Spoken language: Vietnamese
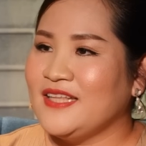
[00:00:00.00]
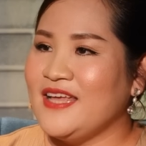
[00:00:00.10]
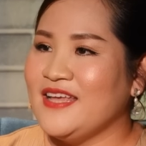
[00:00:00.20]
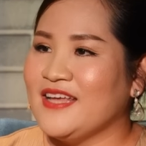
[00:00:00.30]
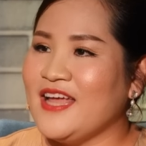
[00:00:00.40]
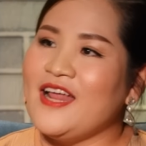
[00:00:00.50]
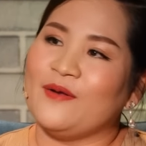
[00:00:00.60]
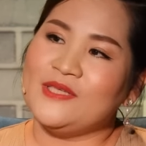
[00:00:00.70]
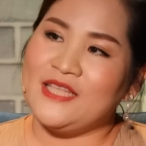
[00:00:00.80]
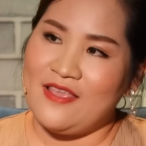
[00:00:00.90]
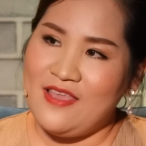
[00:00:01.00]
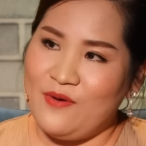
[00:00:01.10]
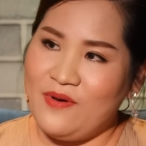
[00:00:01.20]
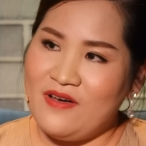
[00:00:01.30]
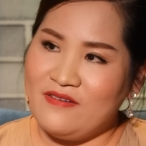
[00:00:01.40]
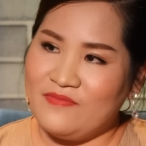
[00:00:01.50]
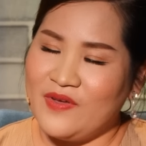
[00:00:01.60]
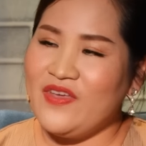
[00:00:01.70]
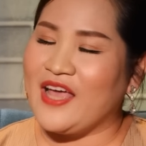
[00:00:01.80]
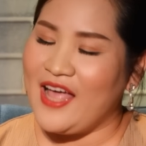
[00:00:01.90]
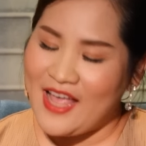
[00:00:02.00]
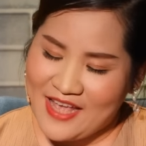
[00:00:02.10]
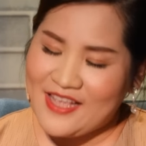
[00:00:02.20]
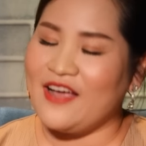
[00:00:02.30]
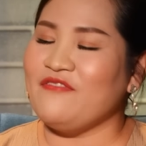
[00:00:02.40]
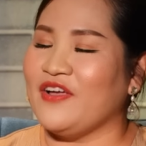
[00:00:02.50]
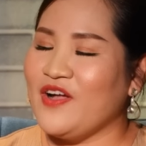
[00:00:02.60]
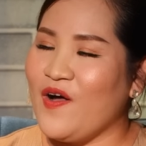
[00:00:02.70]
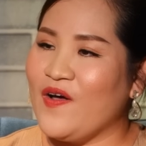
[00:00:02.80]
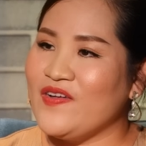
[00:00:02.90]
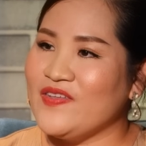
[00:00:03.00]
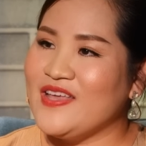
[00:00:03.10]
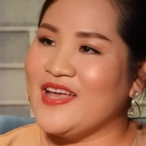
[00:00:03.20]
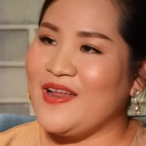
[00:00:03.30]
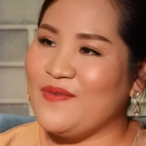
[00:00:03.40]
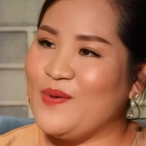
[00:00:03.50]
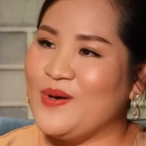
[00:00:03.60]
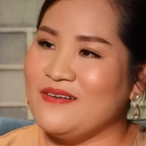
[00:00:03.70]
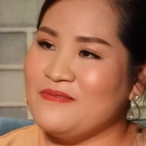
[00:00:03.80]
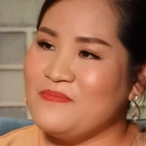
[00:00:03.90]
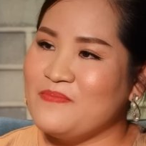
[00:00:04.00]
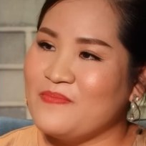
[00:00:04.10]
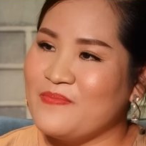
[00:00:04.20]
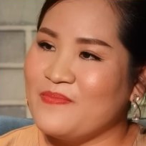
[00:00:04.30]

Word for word: thì cái nào nó sẽ nhiều hơn, bởi vì cả hai chắc chắn phải có, nhưng cái nào nhiều hơn? Mình sẽ cảm